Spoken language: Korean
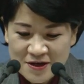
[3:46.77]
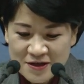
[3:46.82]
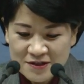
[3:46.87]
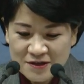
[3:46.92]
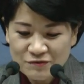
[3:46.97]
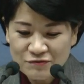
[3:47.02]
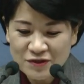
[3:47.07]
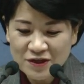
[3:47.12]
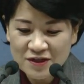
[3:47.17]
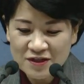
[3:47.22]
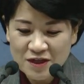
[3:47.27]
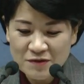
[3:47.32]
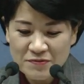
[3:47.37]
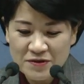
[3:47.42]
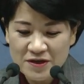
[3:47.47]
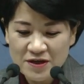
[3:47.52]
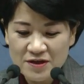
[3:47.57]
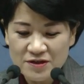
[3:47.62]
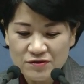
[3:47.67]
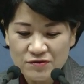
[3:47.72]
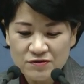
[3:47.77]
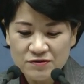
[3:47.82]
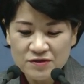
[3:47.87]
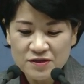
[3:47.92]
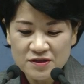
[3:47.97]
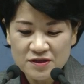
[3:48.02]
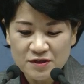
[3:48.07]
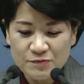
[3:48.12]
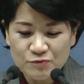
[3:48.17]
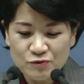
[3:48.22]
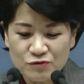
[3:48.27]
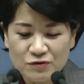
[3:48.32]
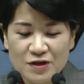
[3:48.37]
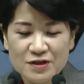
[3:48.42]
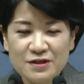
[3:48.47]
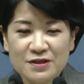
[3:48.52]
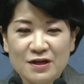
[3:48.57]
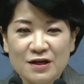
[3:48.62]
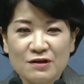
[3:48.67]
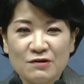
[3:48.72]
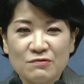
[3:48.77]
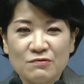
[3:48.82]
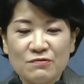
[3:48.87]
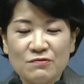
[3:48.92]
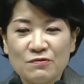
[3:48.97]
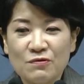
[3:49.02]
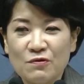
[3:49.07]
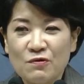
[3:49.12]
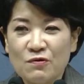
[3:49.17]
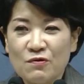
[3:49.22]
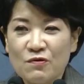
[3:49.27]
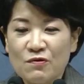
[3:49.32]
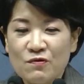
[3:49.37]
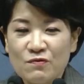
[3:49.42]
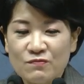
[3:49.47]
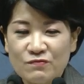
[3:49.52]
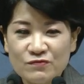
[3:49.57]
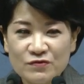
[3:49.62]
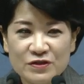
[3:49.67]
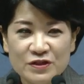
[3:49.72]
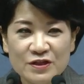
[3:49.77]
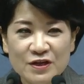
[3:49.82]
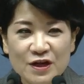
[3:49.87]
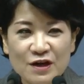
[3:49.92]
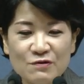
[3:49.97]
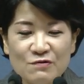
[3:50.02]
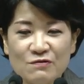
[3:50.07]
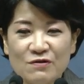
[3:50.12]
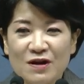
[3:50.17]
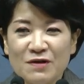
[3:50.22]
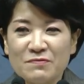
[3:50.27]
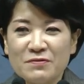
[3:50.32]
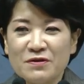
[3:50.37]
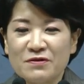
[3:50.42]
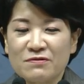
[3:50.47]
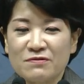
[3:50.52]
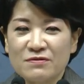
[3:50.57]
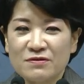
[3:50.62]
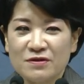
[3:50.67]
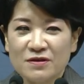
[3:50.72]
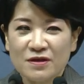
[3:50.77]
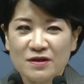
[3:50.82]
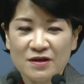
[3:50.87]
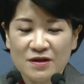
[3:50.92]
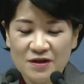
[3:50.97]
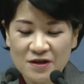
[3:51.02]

자, 우리가 내백에선 집중하지 않고 무시하고 가면